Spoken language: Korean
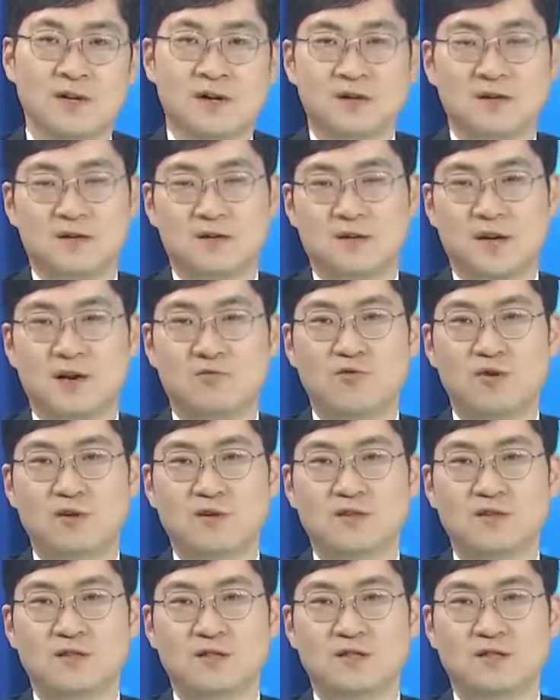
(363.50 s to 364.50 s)

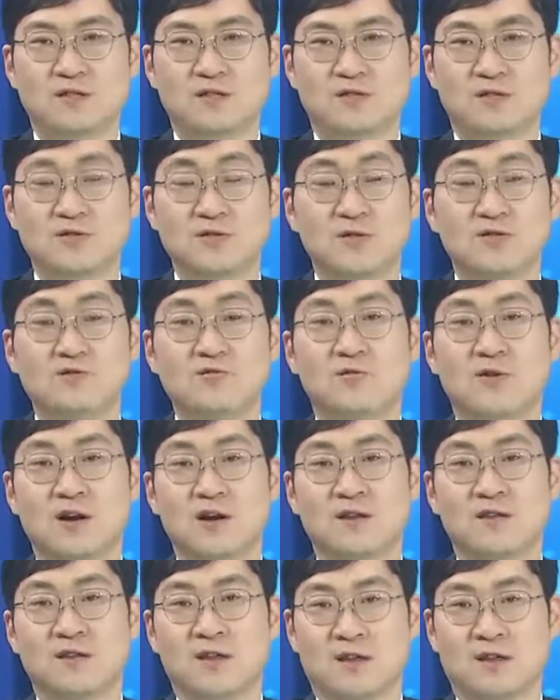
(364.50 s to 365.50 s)
향후에는 이 정전으로
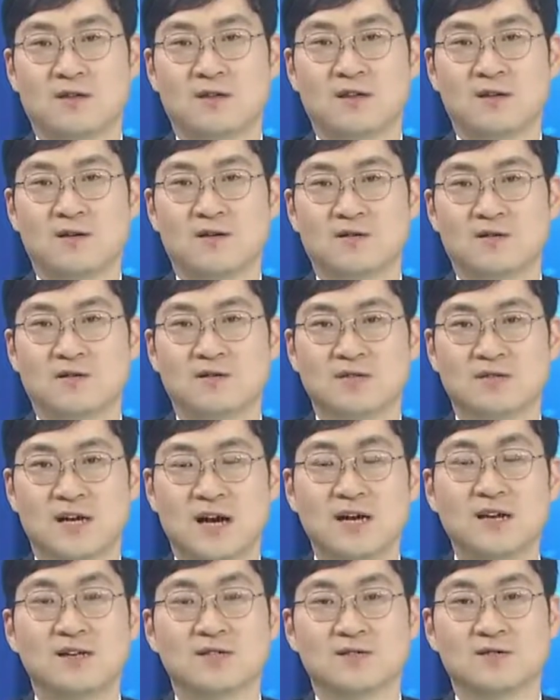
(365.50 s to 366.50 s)
관련된 어떤
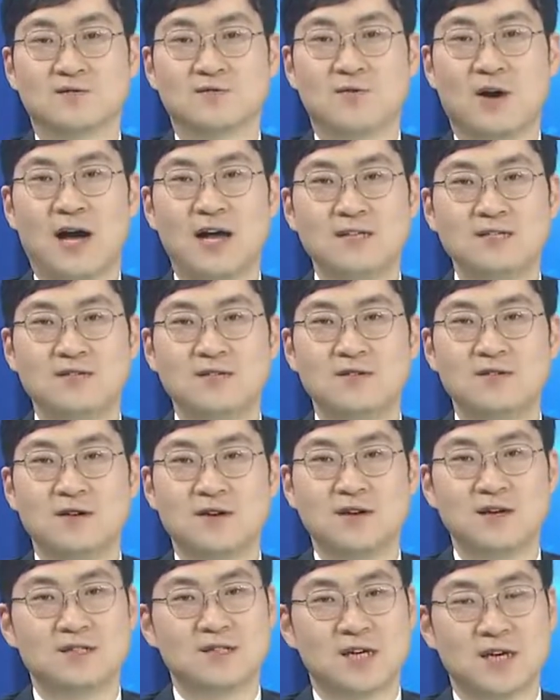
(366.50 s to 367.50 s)
사안이 있어도
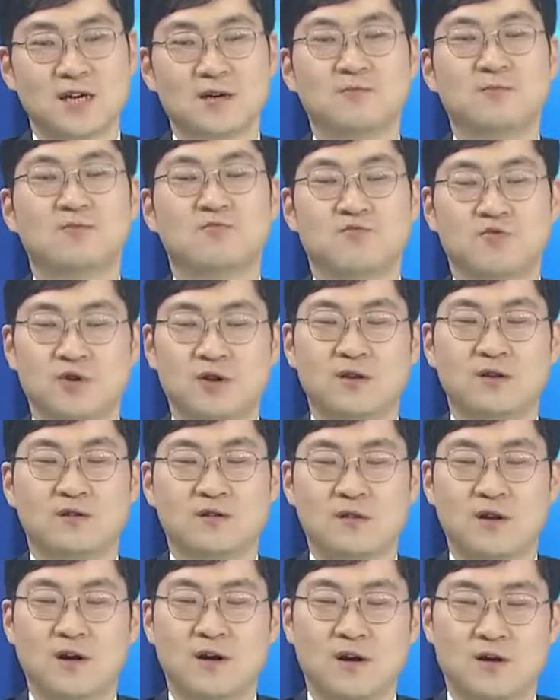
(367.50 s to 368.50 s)
한전에게 책임을 묻기는
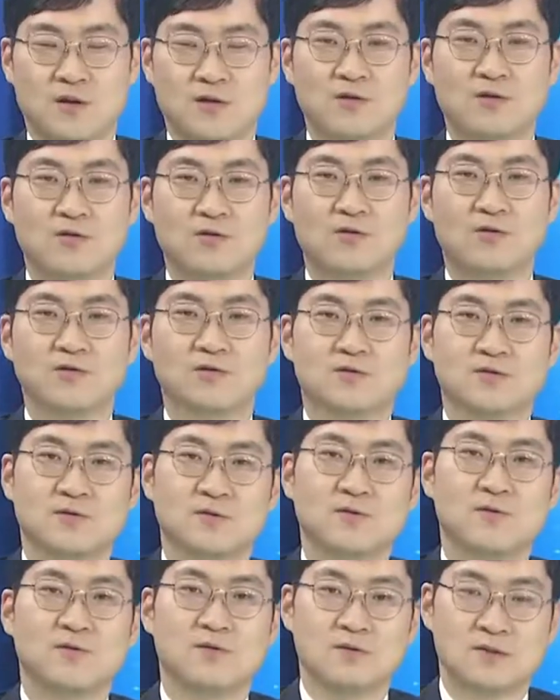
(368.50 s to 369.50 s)
어려울
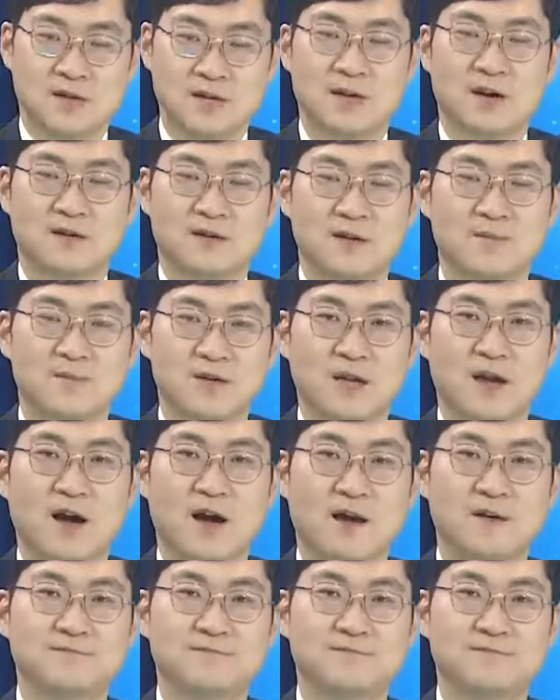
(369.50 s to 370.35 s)
것으로 생각됩니다.